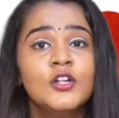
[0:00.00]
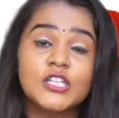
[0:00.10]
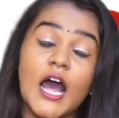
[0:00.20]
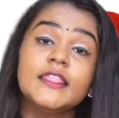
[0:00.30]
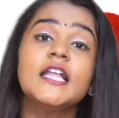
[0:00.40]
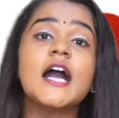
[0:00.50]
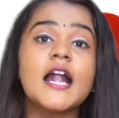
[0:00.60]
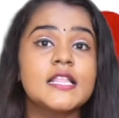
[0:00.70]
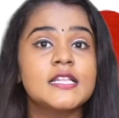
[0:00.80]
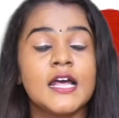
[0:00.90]
ஸோ அந்த
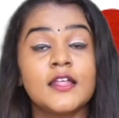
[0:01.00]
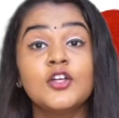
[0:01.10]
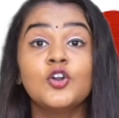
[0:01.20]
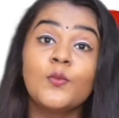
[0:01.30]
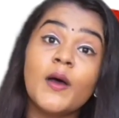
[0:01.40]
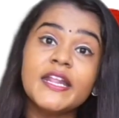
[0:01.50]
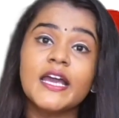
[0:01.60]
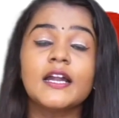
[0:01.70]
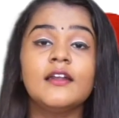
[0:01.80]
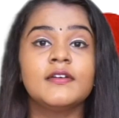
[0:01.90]
காலத்தில் அதாவது
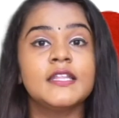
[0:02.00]
ரொமானியர்கள்